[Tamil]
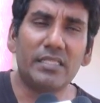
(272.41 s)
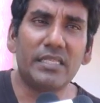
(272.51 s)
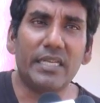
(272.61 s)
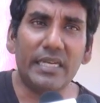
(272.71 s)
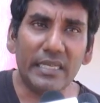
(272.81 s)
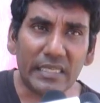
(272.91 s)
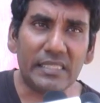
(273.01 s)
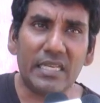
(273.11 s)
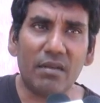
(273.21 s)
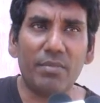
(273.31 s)
இஸ் இட்
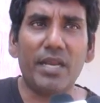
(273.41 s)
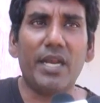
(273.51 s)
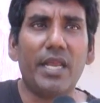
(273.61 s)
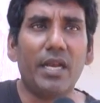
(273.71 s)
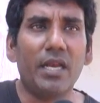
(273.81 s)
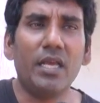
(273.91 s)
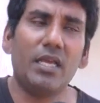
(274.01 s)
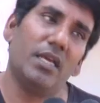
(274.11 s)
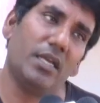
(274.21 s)
இன்ட்ரெஸ்டிங் அப்படின்னு கேட்டிங்கன்னா